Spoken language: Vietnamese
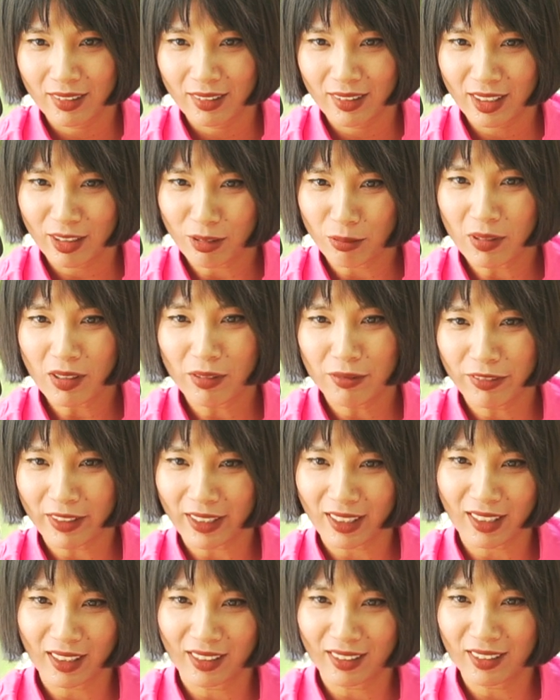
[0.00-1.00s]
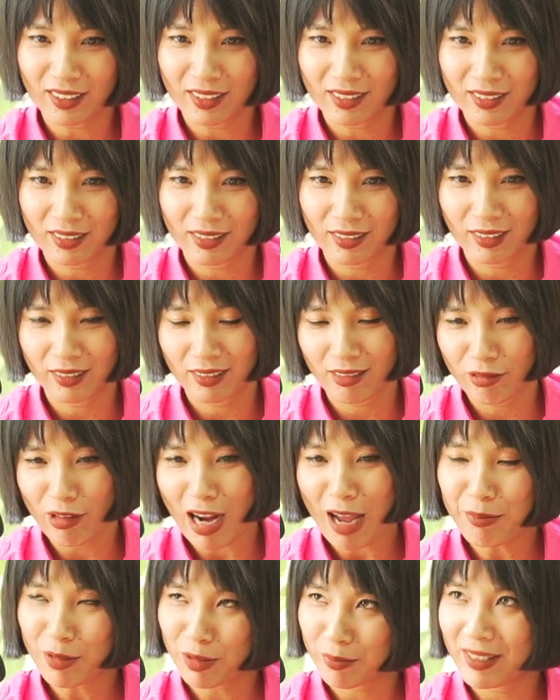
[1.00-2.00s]
thì cũng không phải cần từ
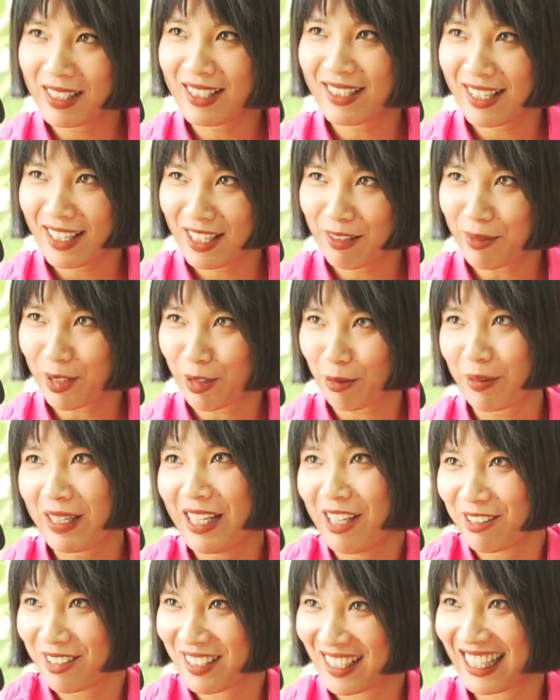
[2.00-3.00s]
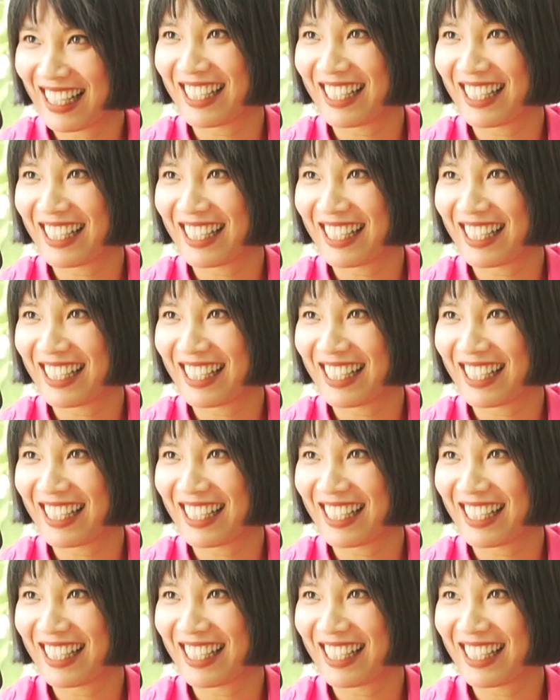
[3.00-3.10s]
rap của Binz mình cũng hiểu rằng